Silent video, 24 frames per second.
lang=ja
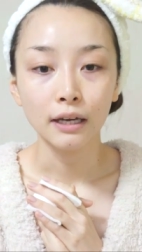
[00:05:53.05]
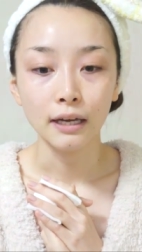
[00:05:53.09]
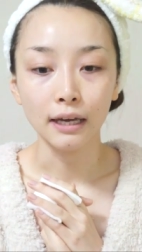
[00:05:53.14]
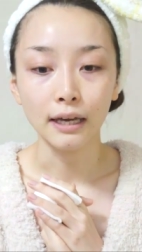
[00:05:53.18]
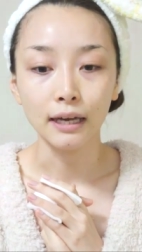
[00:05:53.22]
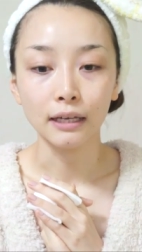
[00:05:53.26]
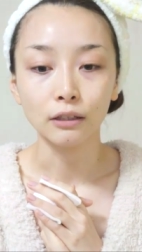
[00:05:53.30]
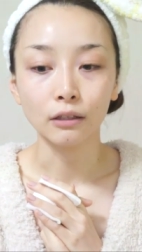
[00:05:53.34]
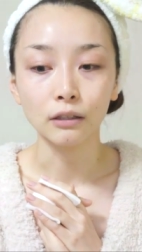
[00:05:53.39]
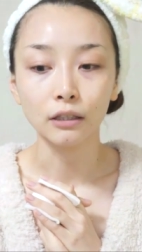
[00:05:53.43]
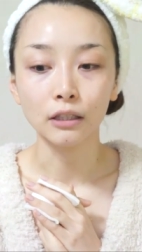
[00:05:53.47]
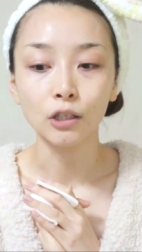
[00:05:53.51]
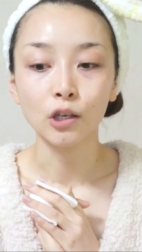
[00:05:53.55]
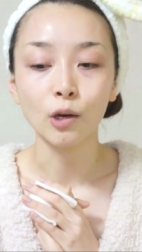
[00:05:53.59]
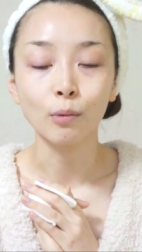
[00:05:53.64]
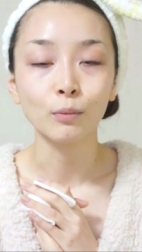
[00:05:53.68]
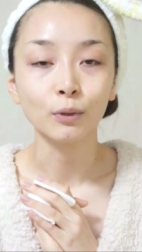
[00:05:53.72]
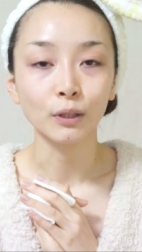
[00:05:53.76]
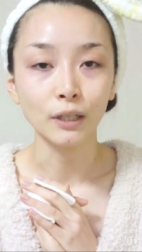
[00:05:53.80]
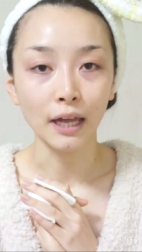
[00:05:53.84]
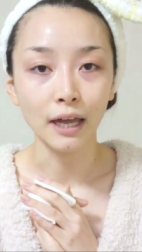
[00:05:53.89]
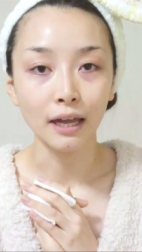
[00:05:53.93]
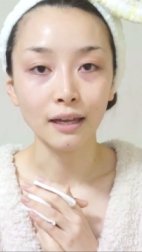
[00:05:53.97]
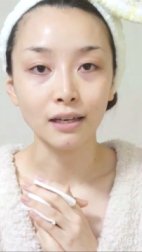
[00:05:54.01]
えーと、
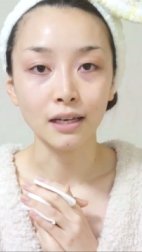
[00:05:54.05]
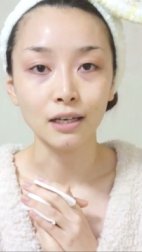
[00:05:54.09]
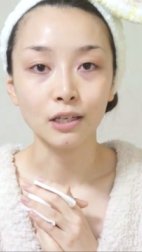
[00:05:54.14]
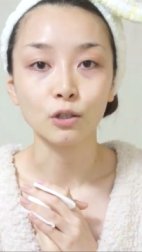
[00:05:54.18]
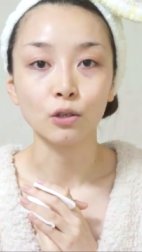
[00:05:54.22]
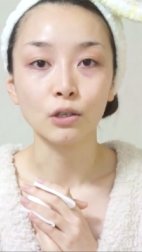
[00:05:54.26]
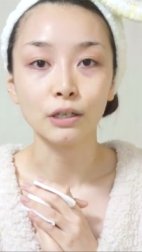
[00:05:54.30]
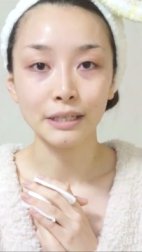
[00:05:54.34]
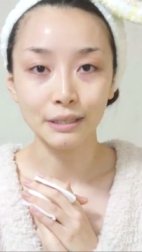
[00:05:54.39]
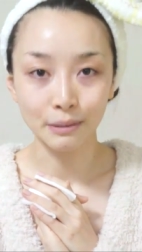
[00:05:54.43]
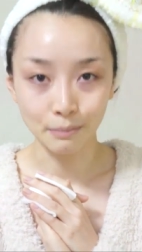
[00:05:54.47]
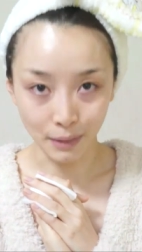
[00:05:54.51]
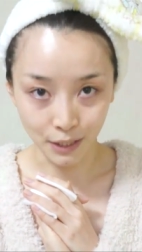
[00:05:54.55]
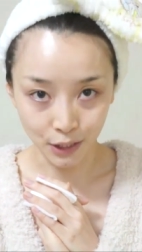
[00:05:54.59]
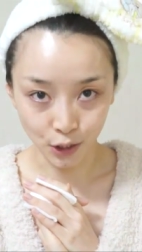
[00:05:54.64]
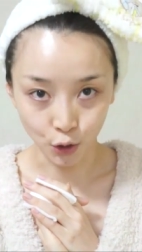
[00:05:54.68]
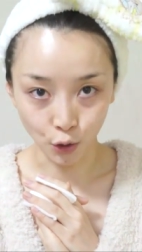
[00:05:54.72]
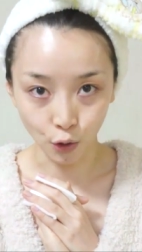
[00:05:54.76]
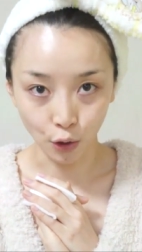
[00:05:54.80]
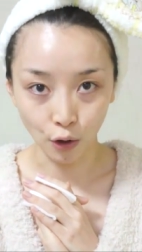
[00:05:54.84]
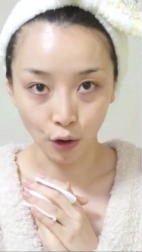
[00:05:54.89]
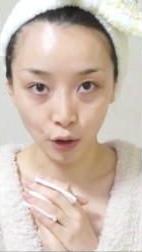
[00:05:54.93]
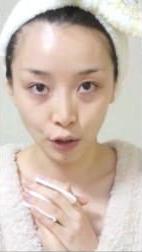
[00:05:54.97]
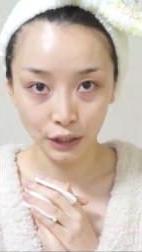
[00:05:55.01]
DM でやり取りしま
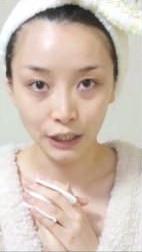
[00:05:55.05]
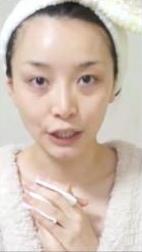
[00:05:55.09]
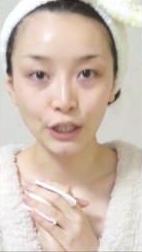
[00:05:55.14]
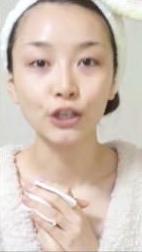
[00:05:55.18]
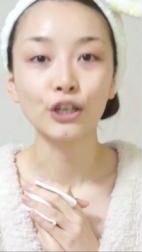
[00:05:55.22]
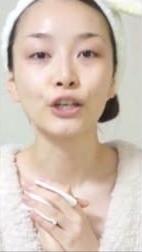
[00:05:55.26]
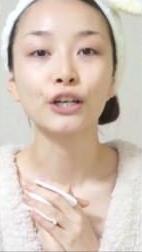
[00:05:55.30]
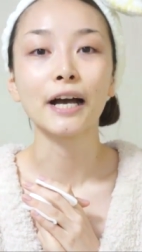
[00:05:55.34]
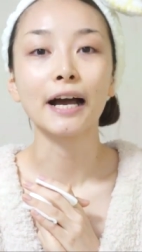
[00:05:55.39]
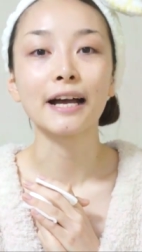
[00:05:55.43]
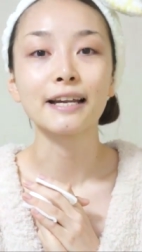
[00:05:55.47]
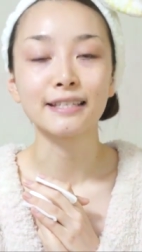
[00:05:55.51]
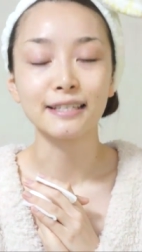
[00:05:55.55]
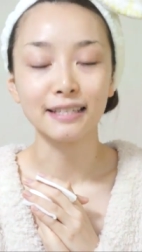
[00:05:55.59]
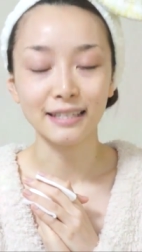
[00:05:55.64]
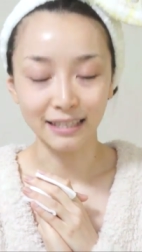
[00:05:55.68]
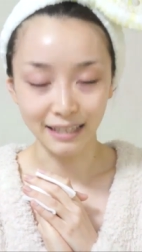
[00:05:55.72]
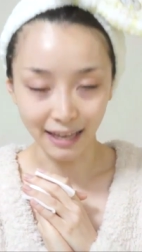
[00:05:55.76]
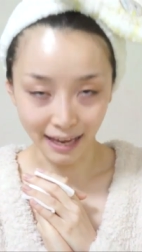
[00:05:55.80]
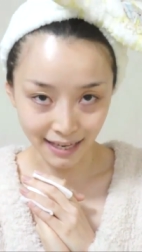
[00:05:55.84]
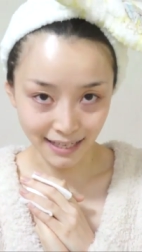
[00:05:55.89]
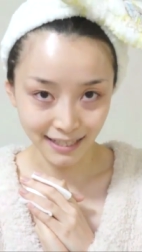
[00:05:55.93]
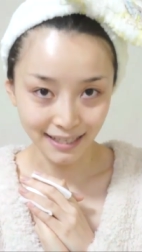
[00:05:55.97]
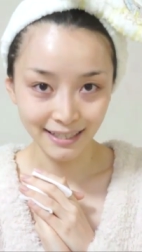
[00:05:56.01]
しょうっていう感じ
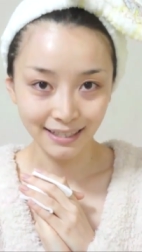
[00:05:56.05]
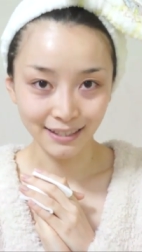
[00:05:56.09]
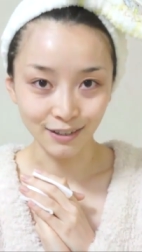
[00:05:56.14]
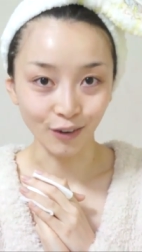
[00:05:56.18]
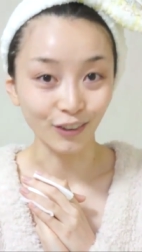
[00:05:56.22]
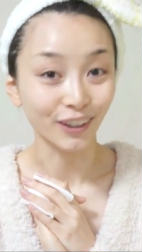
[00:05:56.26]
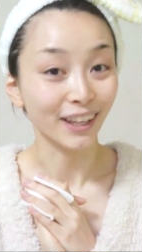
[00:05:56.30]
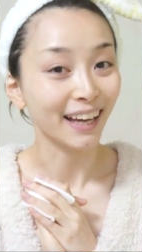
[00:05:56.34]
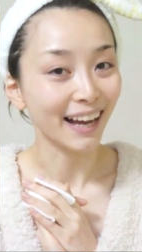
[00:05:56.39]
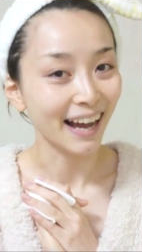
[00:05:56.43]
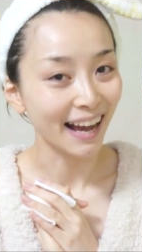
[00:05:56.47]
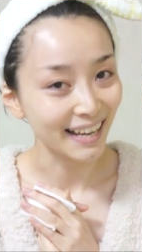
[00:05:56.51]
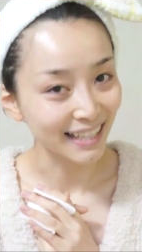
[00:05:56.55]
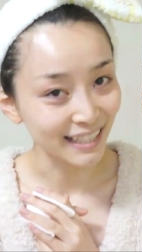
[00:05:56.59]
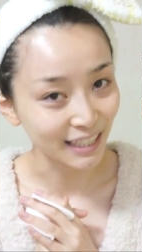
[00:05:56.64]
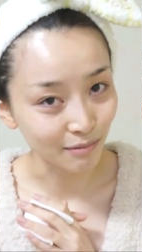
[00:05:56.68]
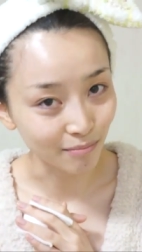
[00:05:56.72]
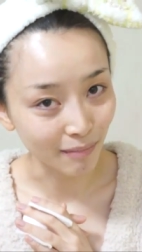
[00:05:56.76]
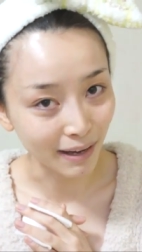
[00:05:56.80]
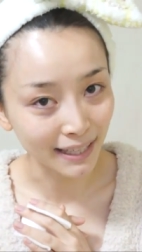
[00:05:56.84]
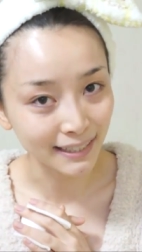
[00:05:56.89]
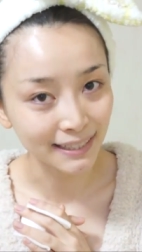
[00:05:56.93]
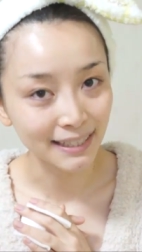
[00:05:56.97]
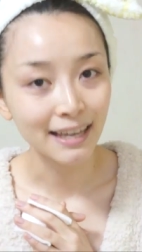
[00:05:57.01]
ですお願いし
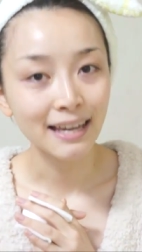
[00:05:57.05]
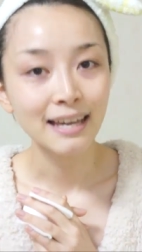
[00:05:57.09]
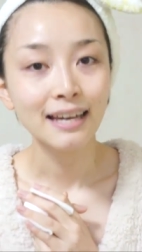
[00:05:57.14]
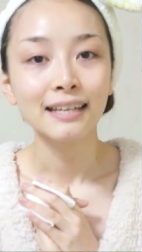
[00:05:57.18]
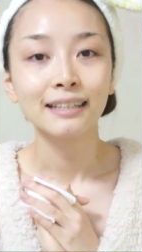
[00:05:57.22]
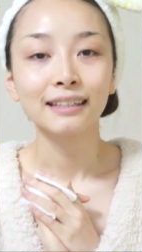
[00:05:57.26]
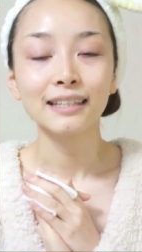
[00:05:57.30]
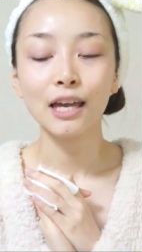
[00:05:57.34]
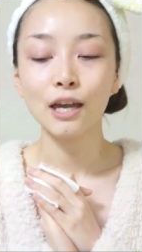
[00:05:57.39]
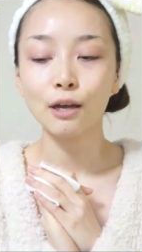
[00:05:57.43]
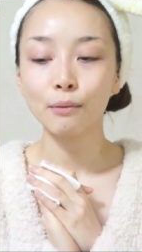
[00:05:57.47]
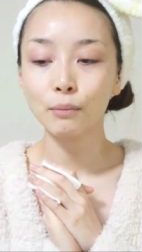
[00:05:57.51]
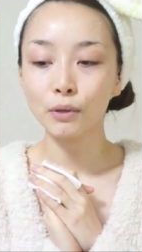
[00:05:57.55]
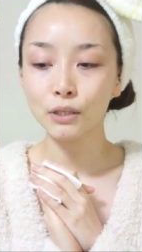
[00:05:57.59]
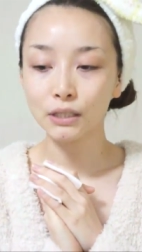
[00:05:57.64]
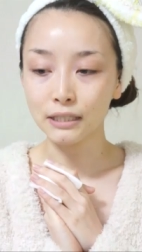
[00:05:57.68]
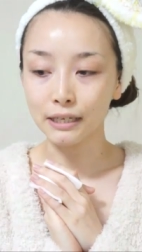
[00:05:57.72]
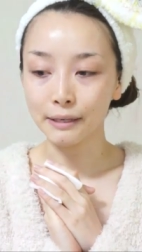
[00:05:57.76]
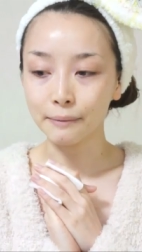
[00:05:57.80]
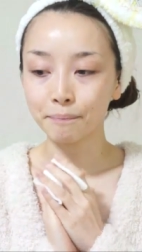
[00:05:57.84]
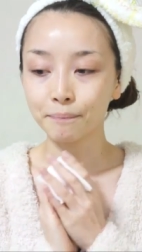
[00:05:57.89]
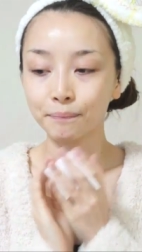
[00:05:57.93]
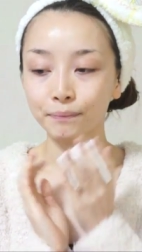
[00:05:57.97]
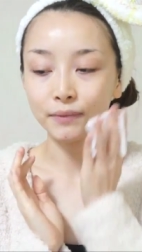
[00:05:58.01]
ますでもし、